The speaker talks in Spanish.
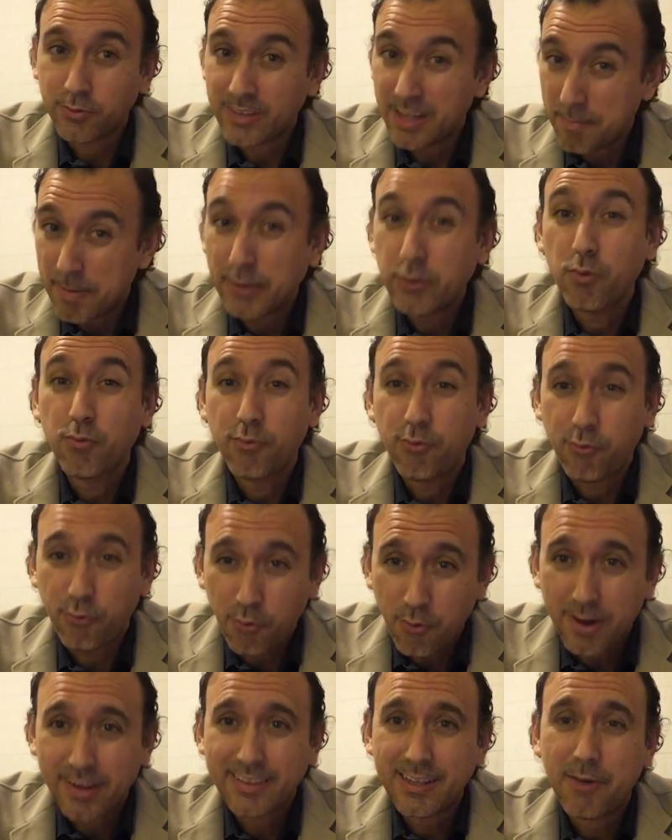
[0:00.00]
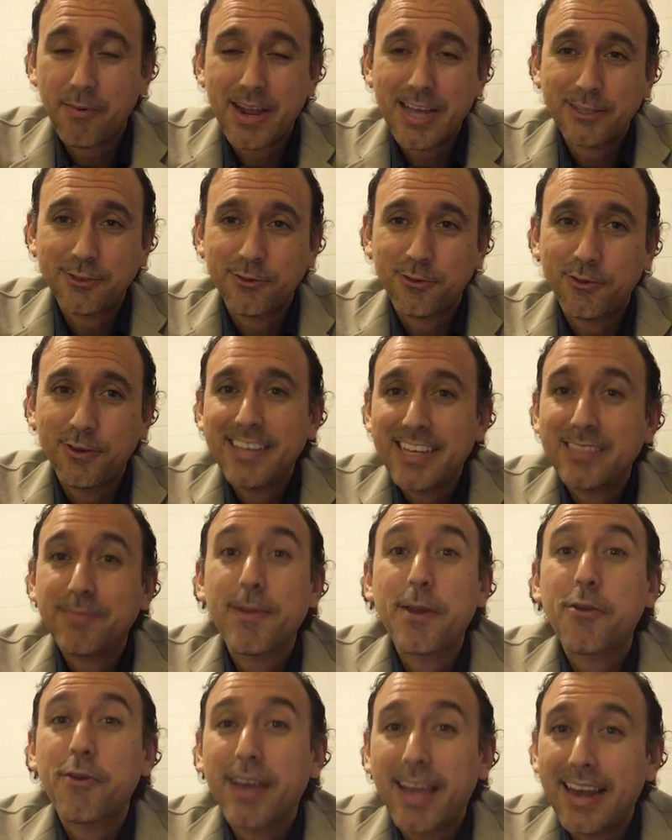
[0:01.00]
Te mando un fuerte abrazo y
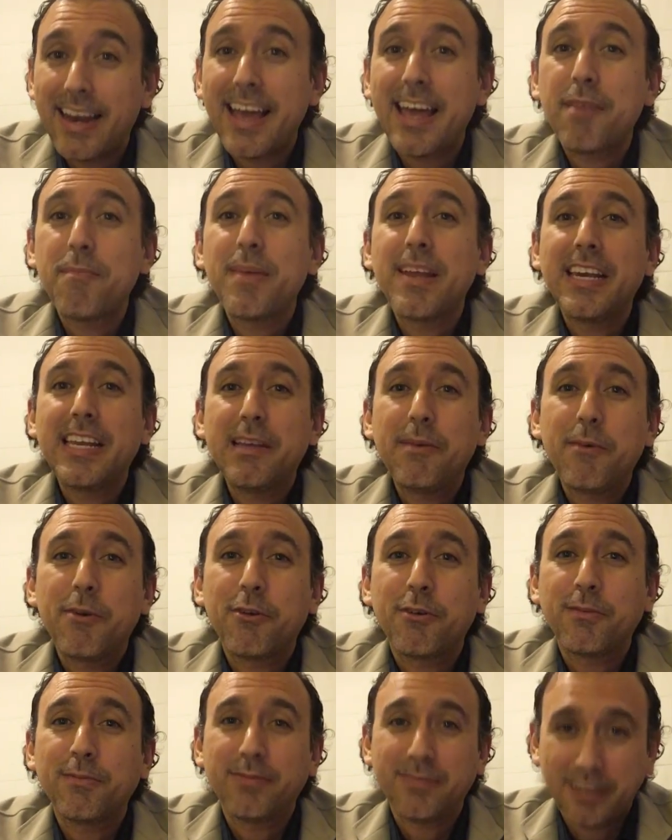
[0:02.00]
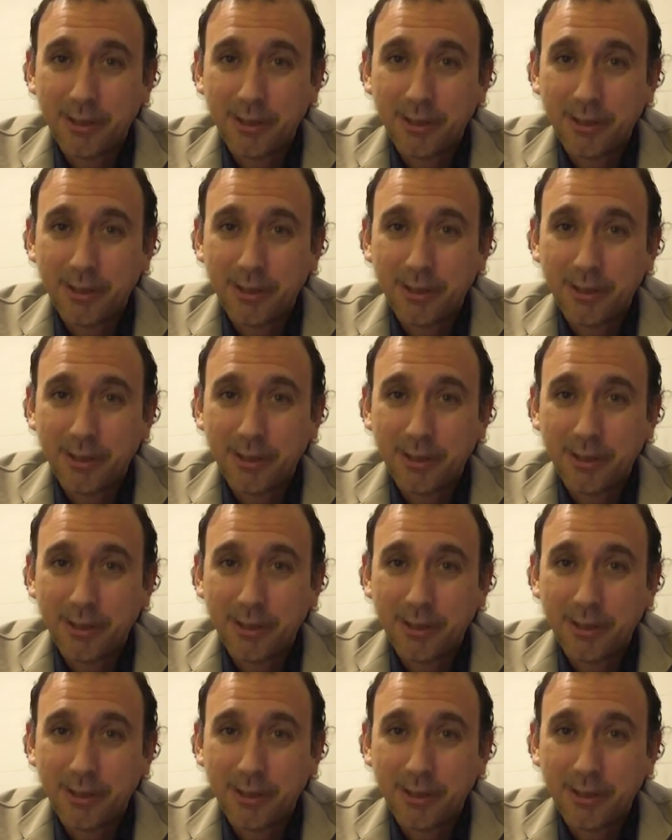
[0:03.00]
espero que leer mi libro